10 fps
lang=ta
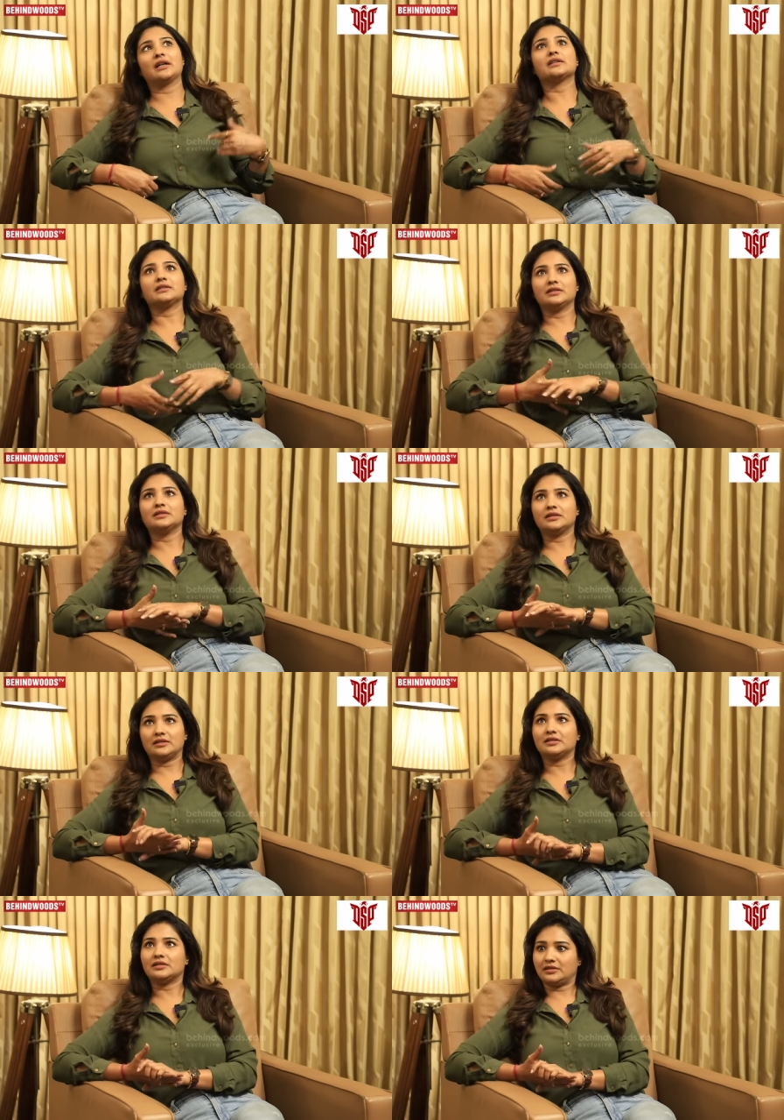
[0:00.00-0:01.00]
பேங்க்
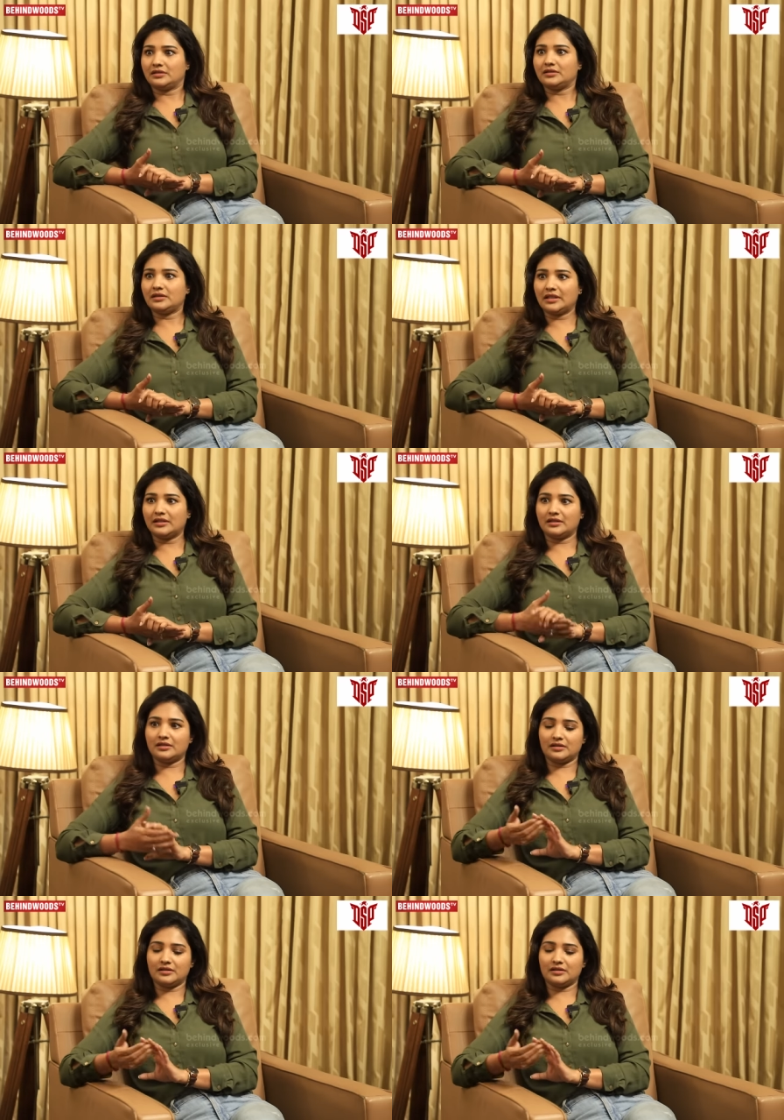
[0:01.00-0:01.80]
இல்லை